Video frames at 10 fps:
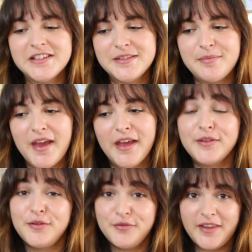
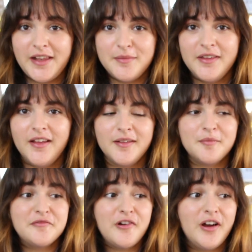j'espère que vous allez bien,
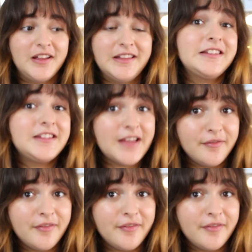moi ça